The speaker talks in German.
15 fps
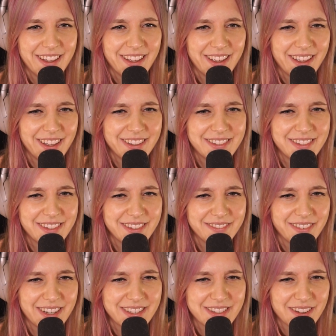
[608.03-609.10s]
Ich
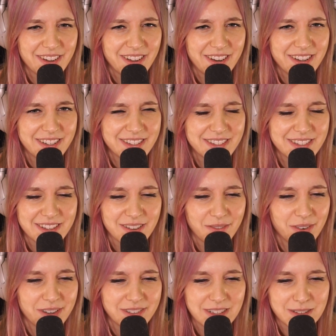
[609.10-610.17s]
weiß auch nicht. Ist,
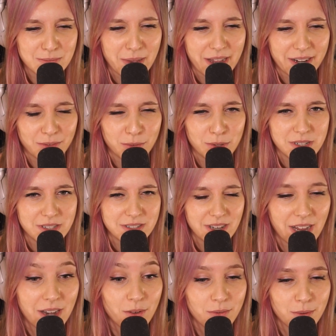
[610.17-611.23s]
irgendwie ist das merkwürdig.
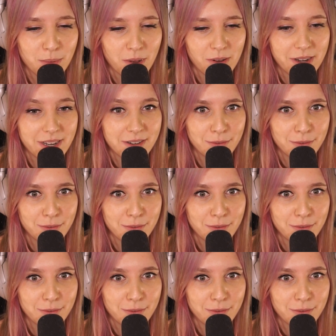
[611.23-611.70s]
Hallo, wir brauchen eine